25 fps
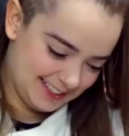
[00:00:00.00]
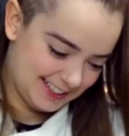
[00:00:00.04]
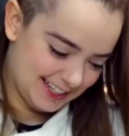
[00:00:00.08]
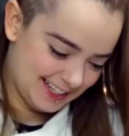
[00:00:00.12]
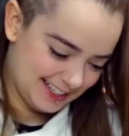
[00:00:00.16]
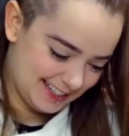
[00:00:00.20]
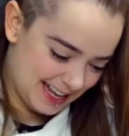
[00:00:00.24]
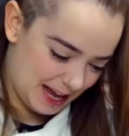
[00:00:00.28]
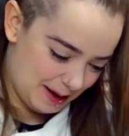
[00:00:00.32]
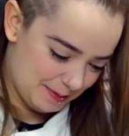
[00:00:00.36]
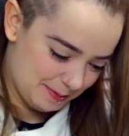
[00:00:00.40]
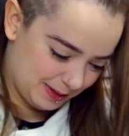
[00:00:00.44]

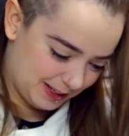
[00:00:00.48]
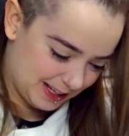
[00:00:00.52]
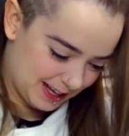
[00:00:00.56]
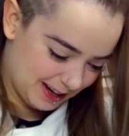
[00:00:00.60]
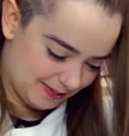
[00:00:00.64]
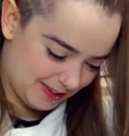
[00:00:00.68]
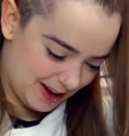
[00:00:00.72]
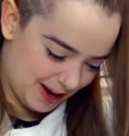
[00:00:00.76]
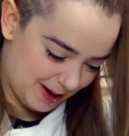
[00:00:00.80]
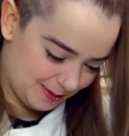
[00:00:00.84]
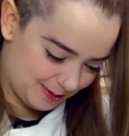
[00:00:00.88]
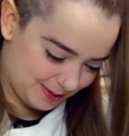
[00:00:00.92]
Você sabe o que
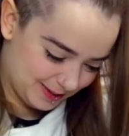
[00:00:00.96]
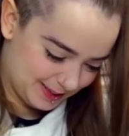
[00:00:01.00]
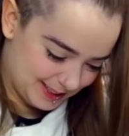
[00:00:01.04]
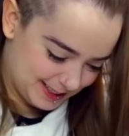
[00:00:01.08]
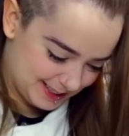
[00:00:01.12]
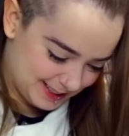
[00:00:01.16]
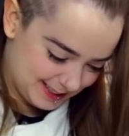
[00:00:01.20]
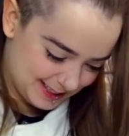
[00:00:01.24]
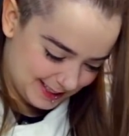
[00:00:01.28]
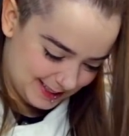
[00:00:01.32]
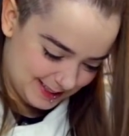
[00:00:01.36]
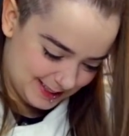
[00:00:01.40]
vai
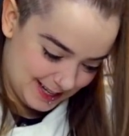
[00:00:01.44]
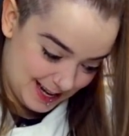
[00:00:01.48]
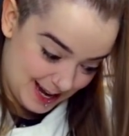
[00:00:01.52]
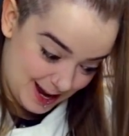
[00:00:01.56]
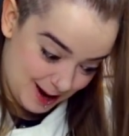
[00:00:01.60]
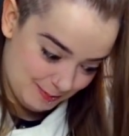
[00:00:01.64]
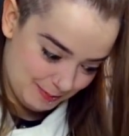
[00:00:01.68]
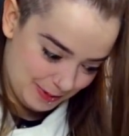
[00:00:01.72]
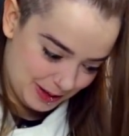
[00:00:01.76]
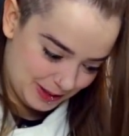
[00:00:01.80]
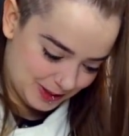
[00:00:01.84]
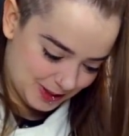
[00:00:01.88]
acontecer se
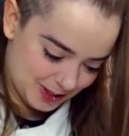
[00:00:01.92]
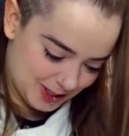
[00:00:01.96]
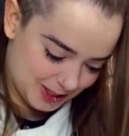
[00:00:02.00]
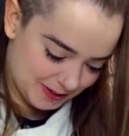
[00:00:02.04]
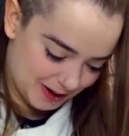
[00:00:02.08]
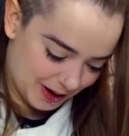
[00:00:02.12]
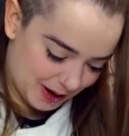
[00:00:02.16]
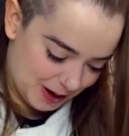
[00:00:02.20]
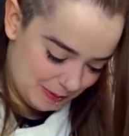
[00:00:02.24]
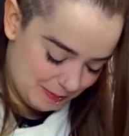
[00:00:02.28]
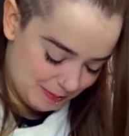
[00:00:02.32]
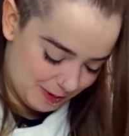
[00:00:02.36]
realmente
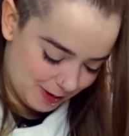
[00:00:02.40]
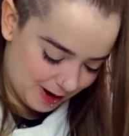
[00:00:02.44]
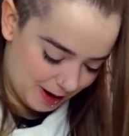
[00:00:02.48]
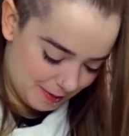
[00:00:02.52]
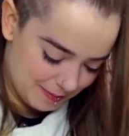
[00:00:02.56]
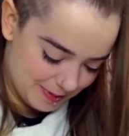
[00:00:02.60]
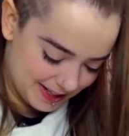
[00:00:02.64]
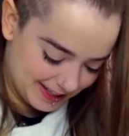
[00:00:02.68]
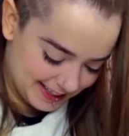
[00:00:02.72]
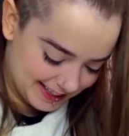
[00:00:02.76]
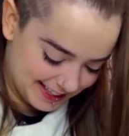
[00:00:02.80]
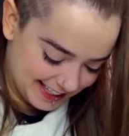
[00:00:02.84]
tiver com pouca
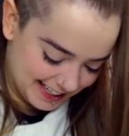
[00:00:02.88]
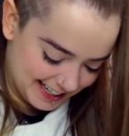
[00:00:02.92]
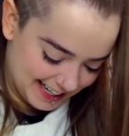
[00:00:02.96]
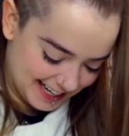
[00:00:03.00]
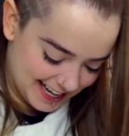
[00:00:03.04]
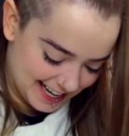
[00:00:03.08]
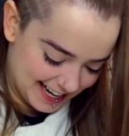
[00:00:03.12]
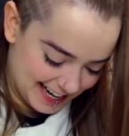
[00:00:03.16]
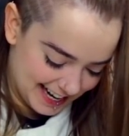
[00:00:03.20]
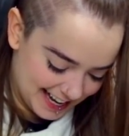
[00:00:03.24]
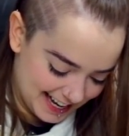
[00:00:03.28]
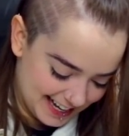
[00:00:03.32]

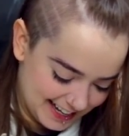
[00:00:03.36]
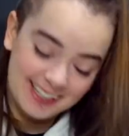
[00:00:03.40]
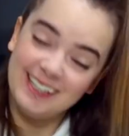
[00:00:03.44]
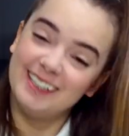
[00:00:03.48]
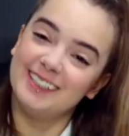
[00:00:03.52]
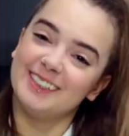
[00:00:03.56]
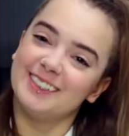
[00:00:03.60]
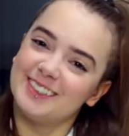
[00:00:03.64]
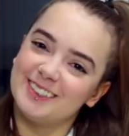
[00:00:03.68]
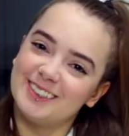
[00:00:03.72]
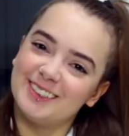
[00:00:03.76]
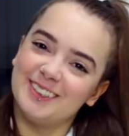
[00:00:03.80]
manteiga, né?
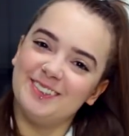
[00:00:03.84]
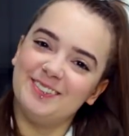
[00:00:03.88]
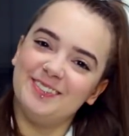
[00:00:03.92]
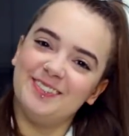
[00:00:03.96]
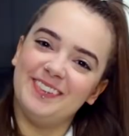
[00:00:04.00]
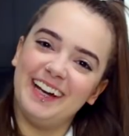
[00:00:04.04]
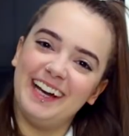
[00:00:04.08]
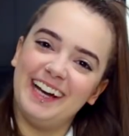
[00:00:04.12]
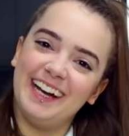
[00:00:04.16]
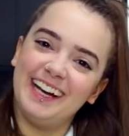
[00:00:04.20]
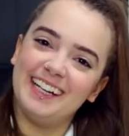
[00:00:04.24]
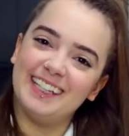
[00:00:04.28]
Isso
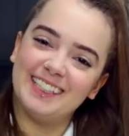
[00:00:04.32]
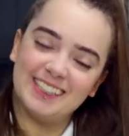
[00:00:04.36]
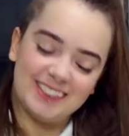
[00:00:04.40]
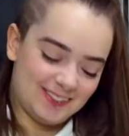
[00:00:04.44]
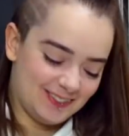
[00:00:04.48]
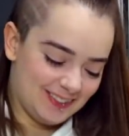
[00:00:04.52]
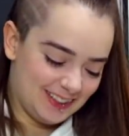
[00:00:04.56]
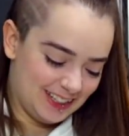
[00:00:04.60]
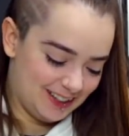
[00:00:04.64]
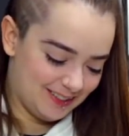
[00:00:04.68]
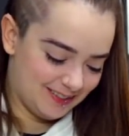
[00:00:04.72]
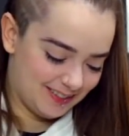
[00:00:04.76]

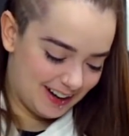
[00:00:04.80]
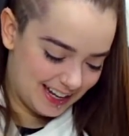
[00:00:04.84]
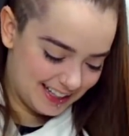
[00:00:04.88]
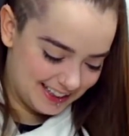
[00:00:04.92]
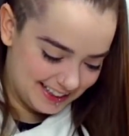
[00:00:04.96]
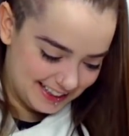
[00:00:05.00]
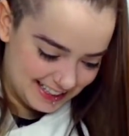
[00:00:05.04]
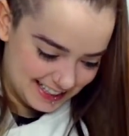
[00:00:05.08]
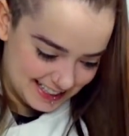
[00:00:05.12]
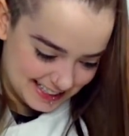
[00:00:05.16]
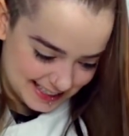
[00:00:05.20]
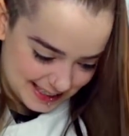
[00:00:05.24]
mesmo, ele vai
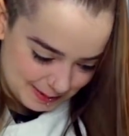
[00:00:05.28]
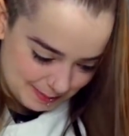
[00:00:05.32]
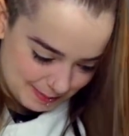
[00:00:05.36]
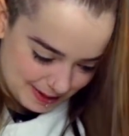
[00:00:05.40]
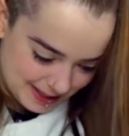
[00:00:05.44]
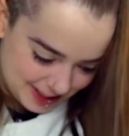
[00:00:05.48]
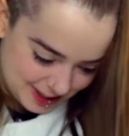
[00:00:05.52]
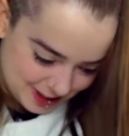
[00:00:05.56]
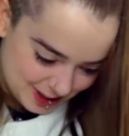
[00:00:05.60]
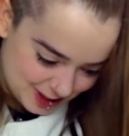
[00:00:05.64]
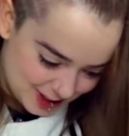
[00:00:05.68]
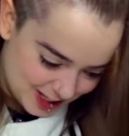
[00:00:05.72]

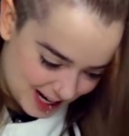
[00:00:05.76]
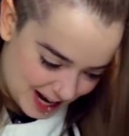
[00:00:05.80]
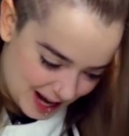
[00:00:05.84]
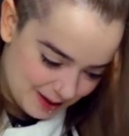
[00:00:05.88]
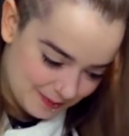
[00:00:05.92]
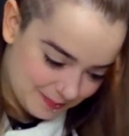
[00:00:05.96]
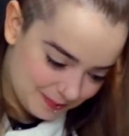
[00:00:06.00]
desmanchar